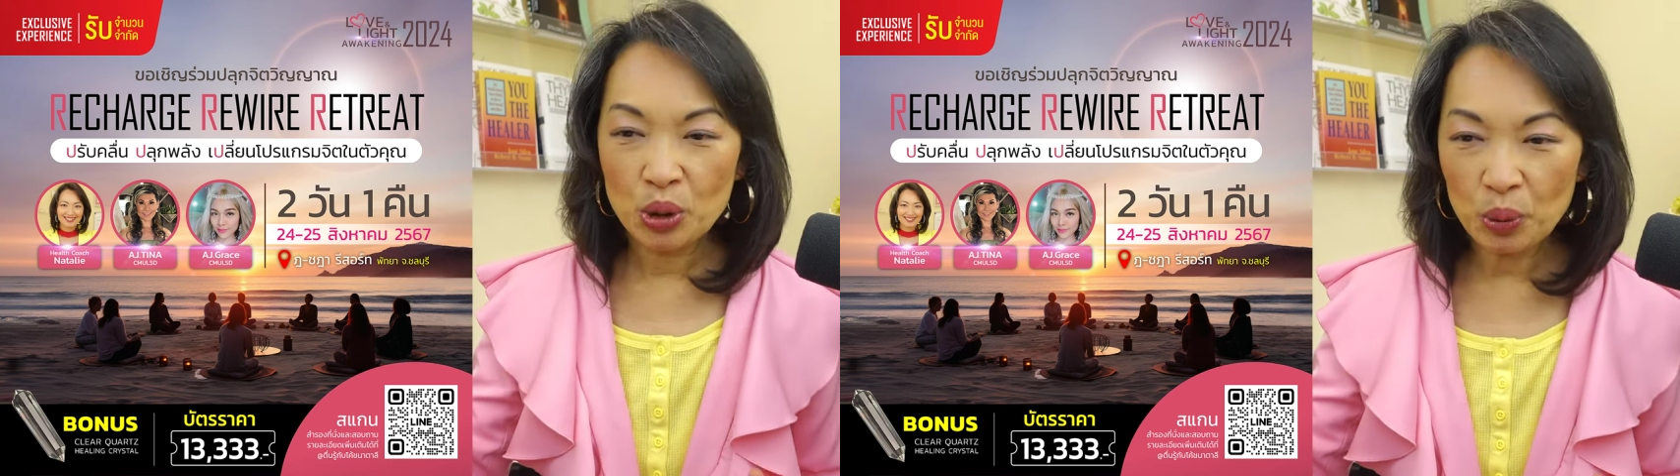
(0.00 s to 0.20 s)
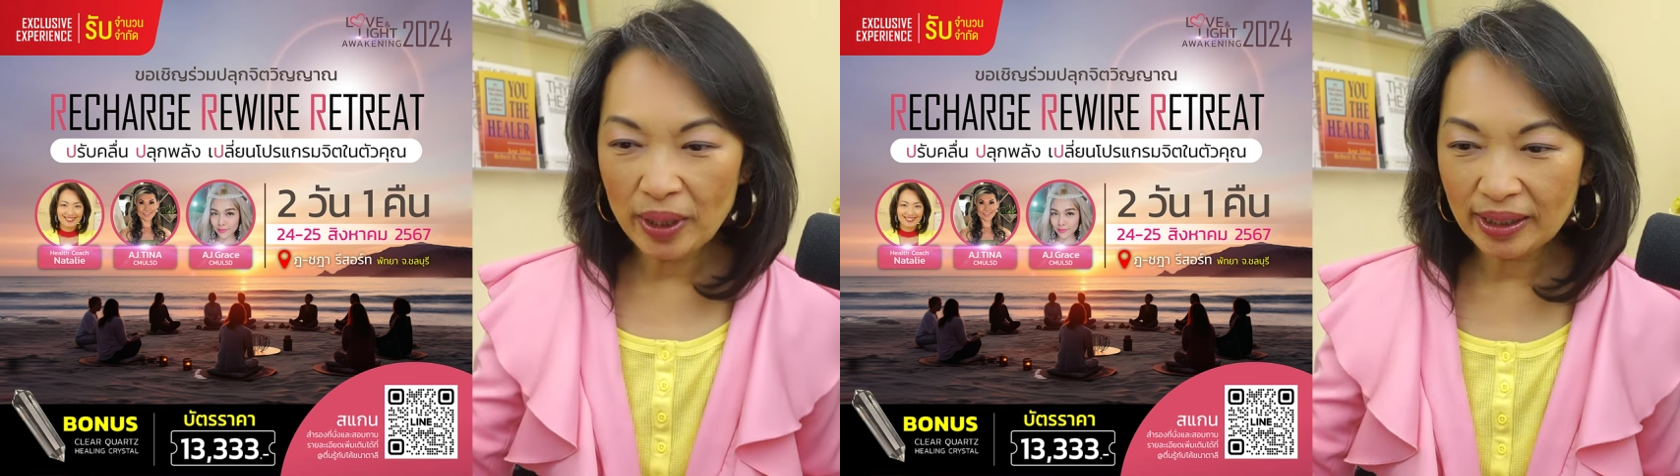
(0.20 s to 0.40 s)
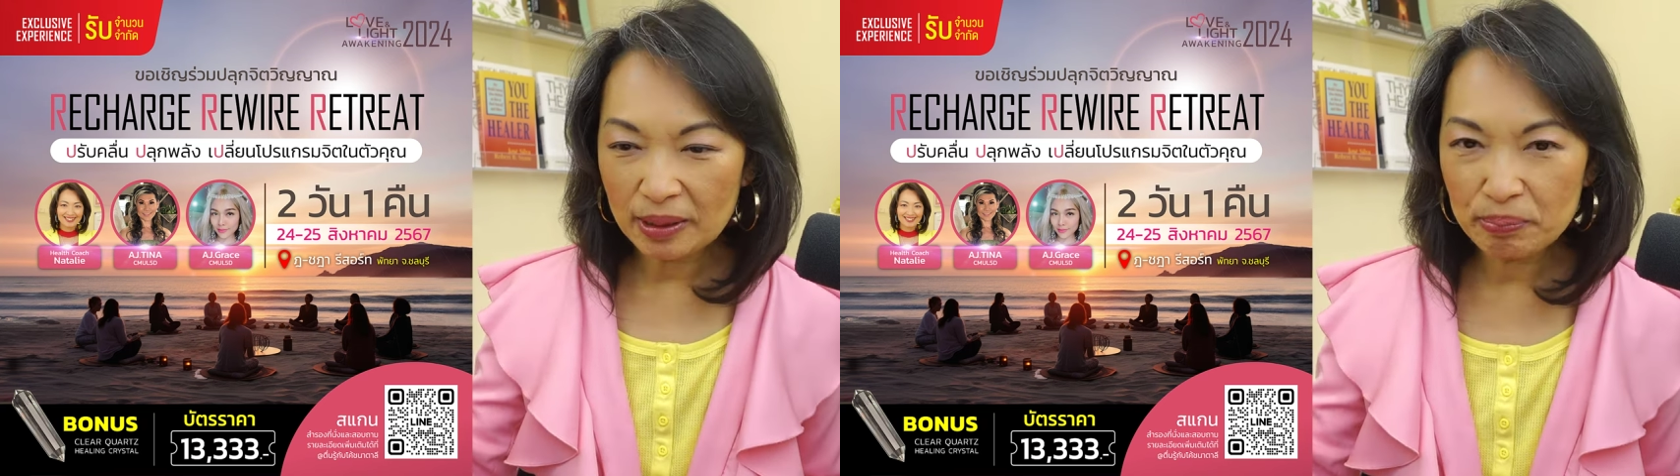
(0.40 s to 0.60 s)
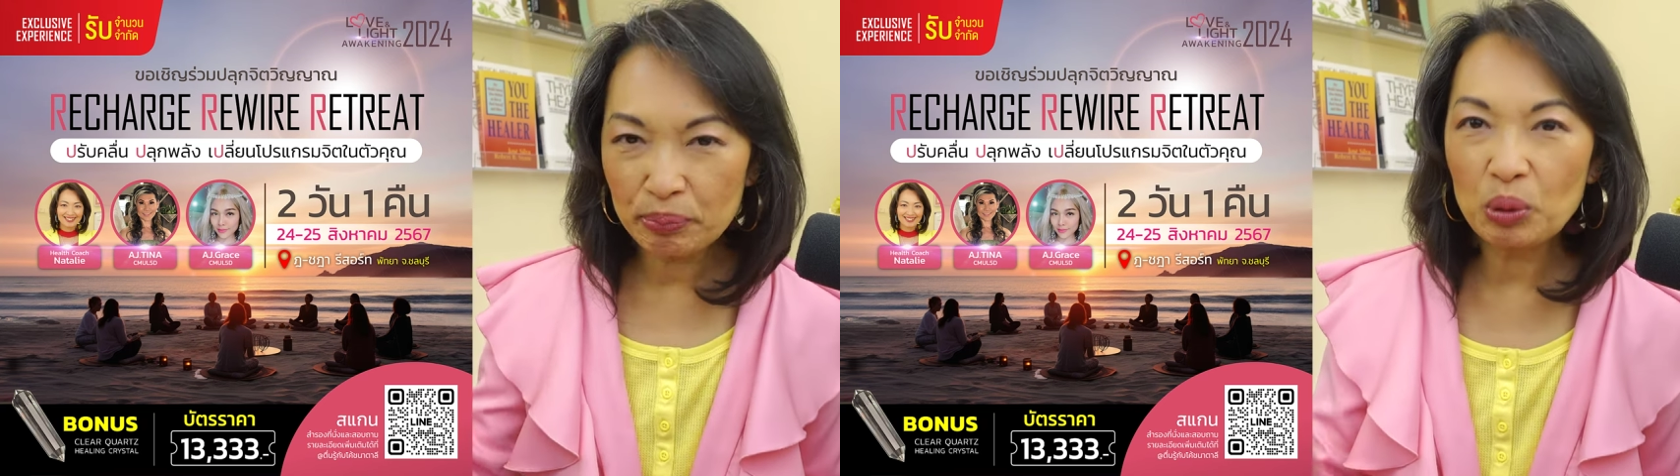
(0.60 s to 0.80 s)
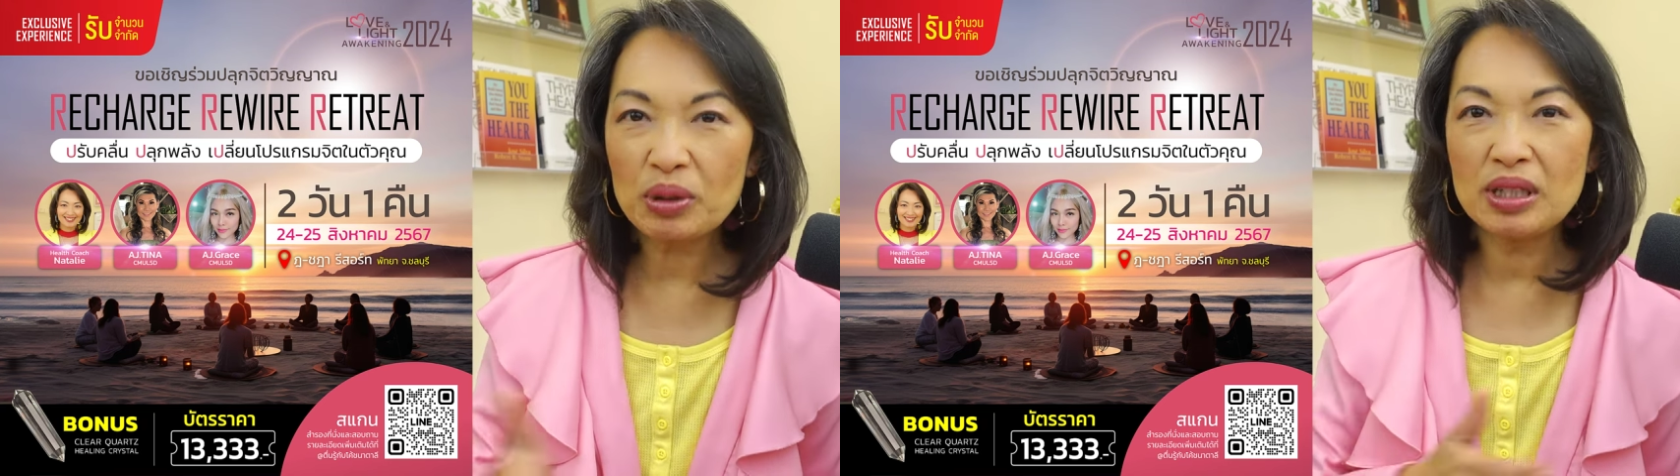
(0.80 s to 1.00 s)
ช่วยกัน
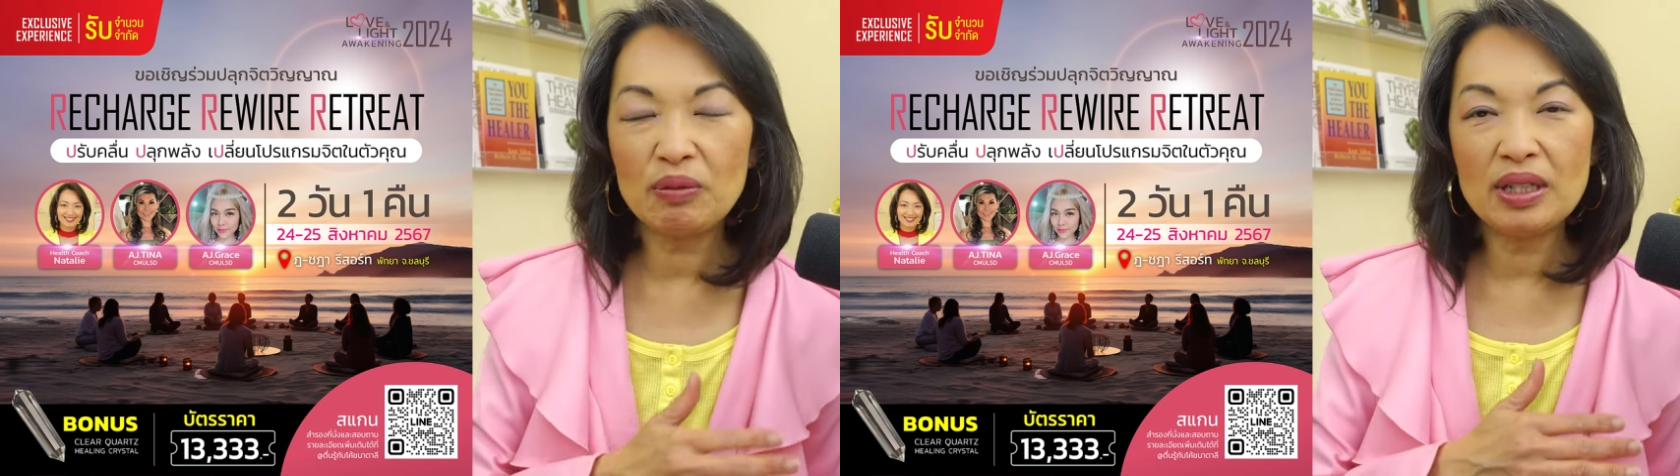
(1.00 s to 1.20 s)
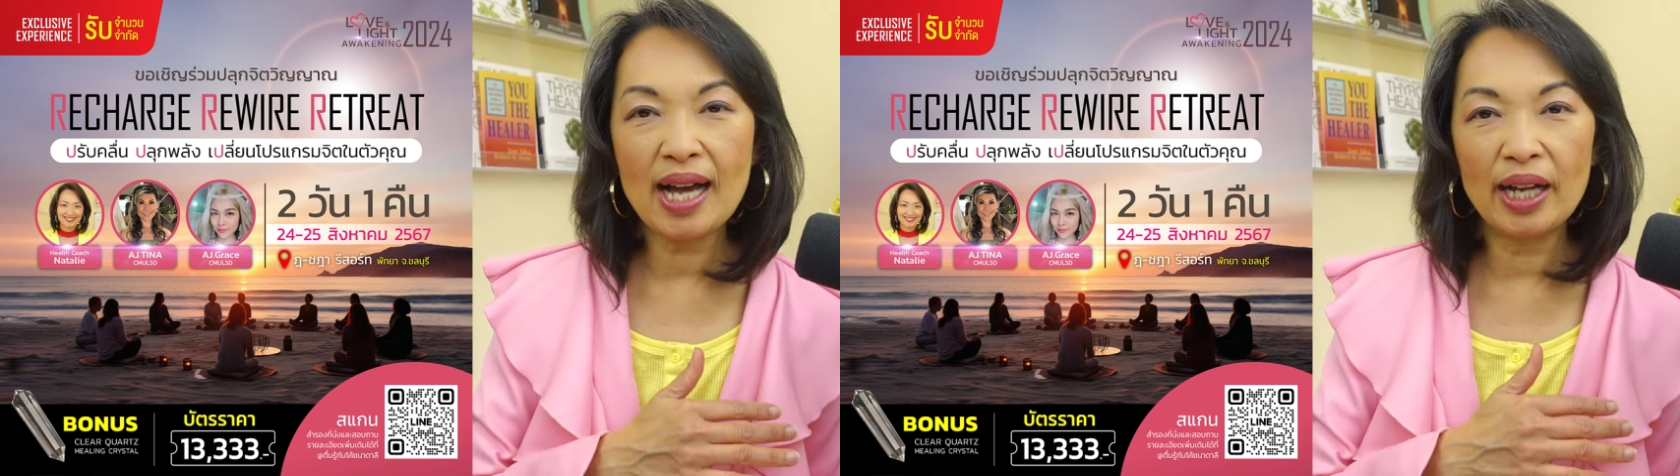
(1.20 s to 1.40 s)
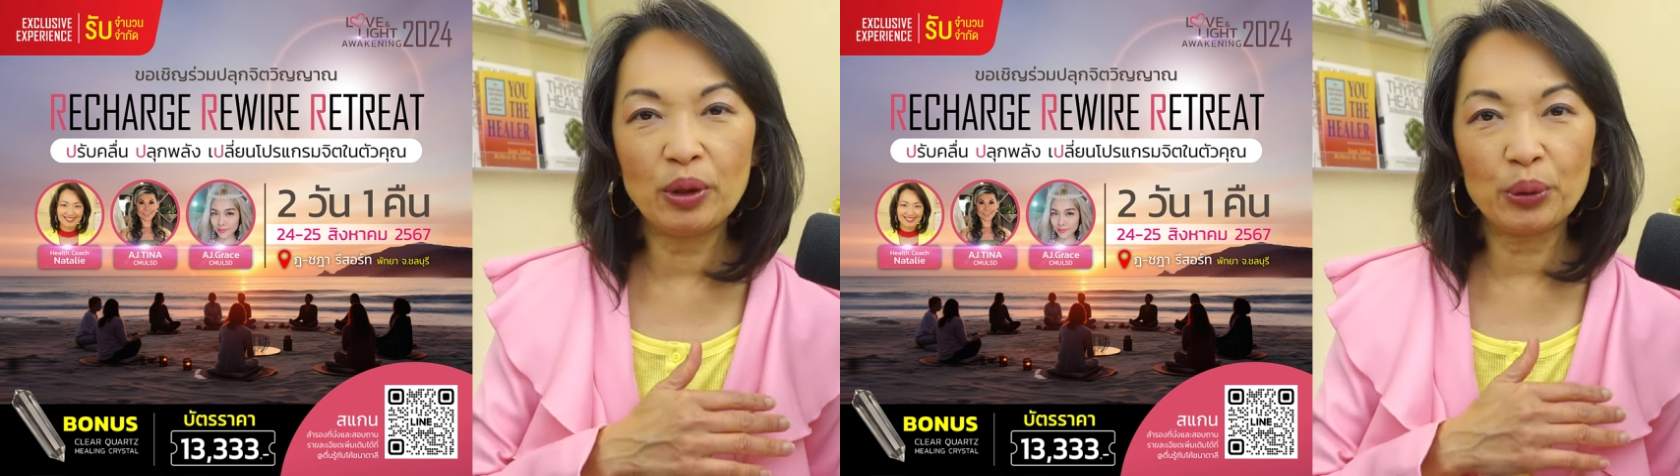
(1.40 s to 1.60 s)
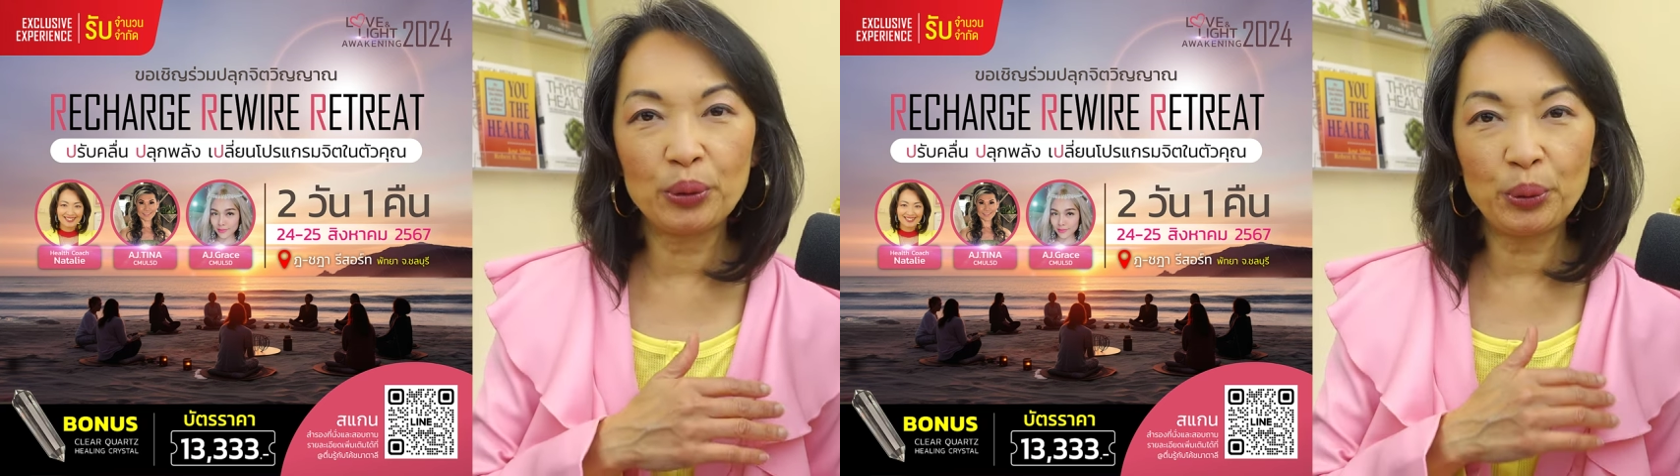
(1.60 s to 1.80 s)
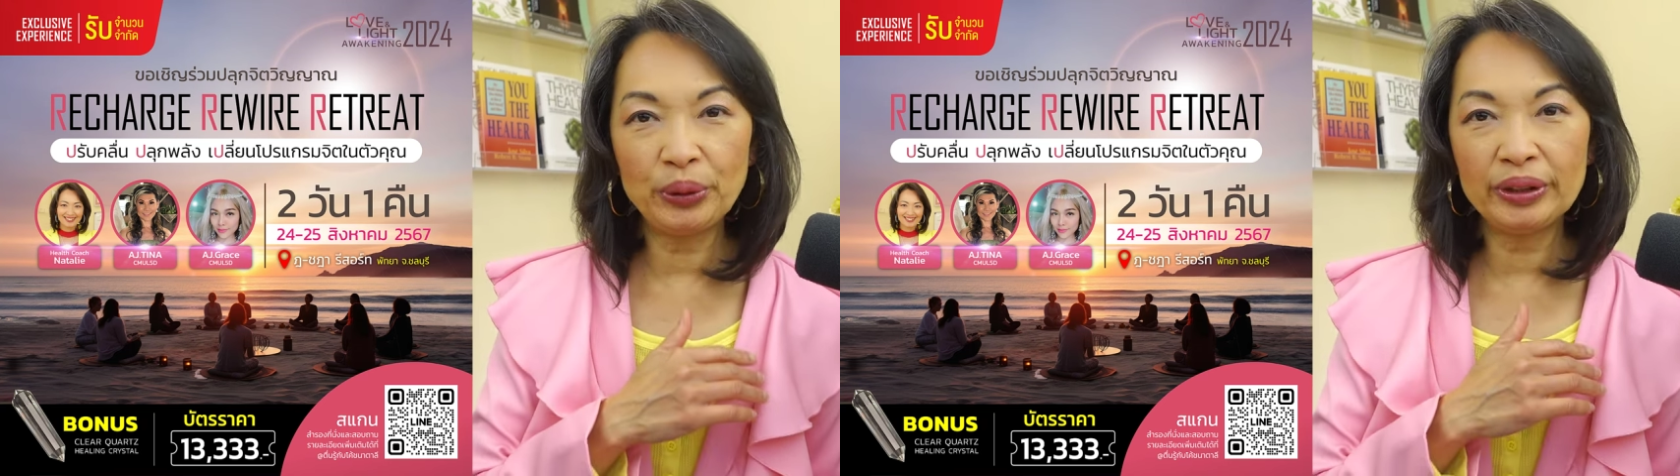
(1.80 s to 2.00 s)
ปลุกจิตวิญญาณของ
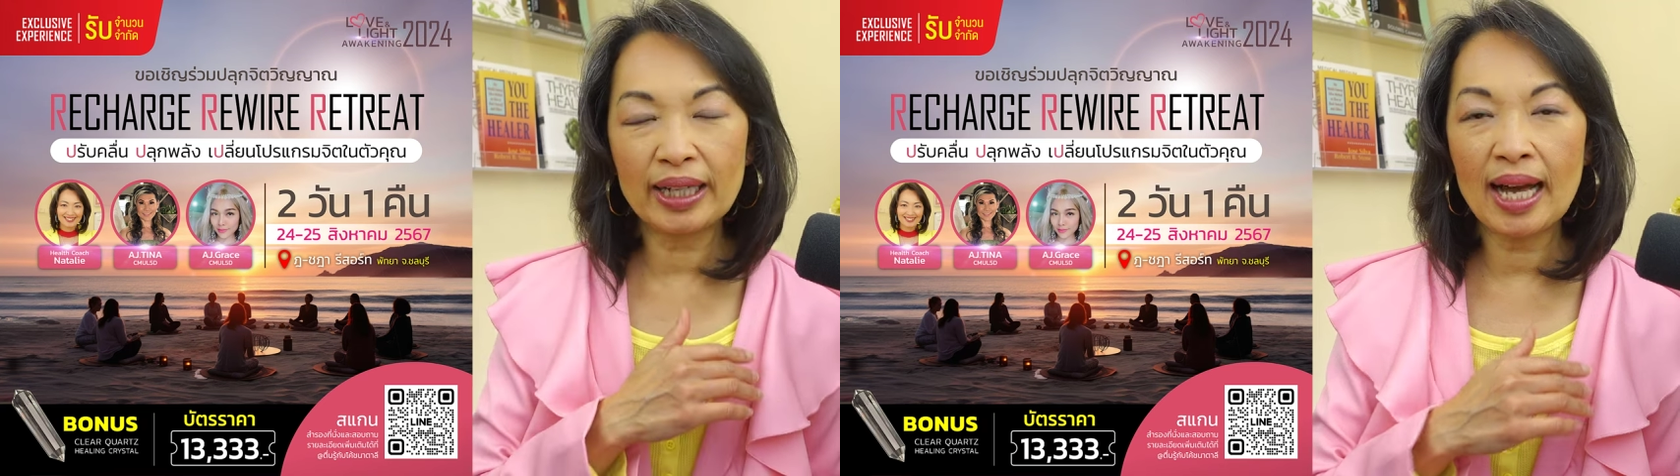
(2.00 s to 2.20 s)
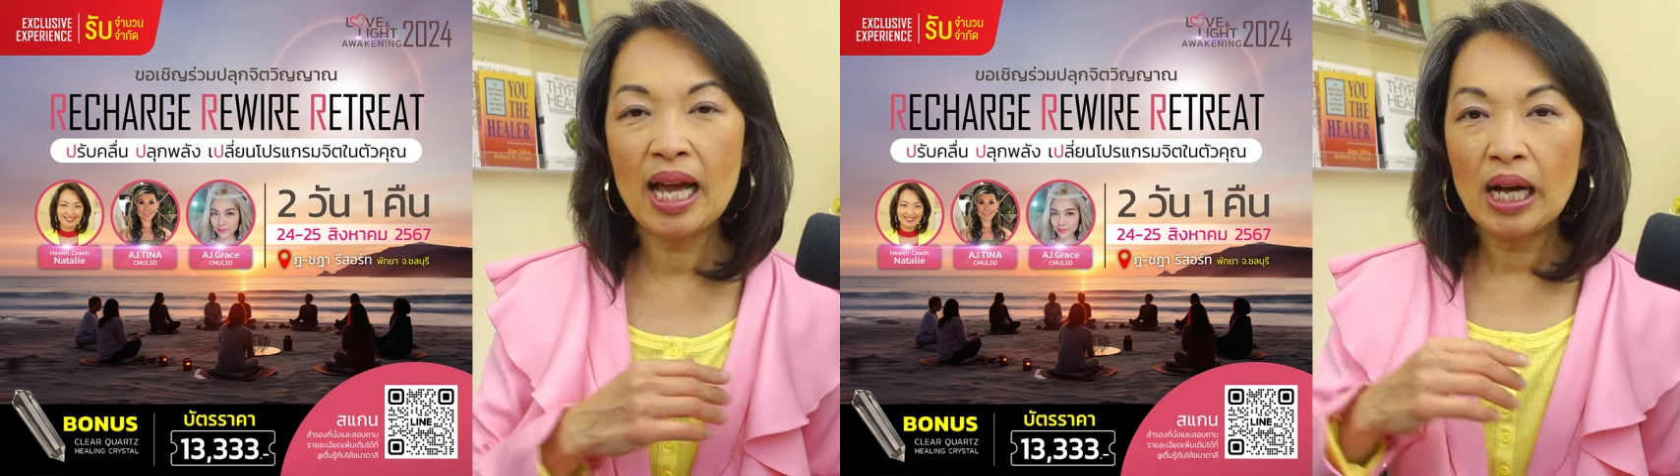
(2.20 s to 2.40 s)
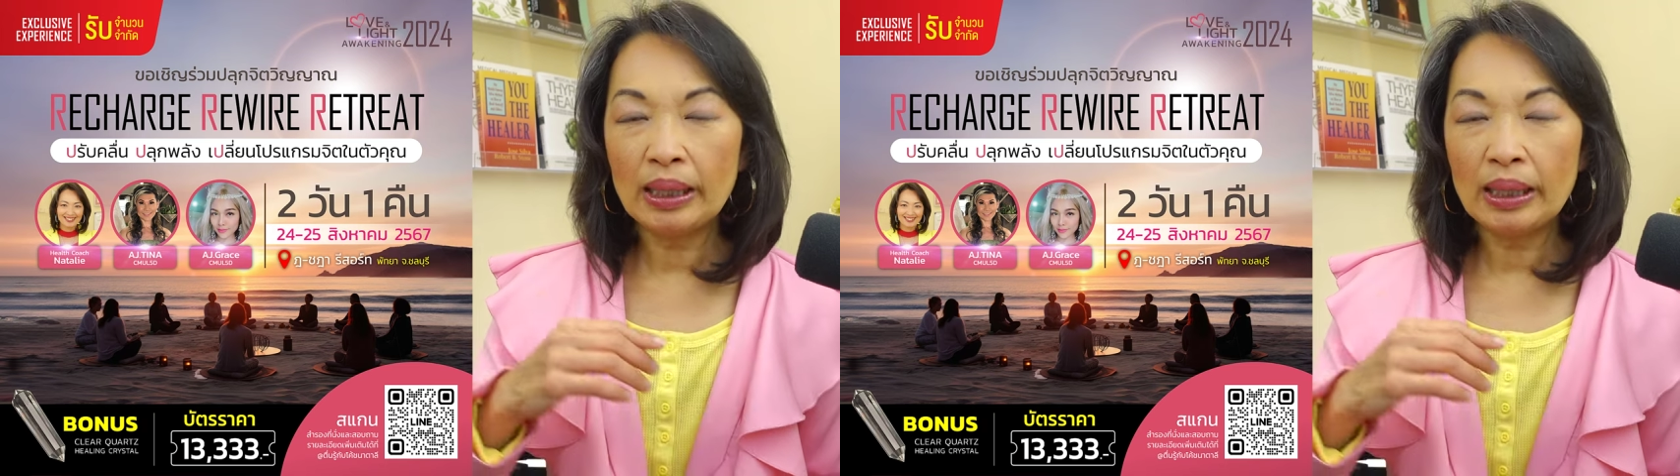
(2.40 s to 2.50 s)
คุณนะคะ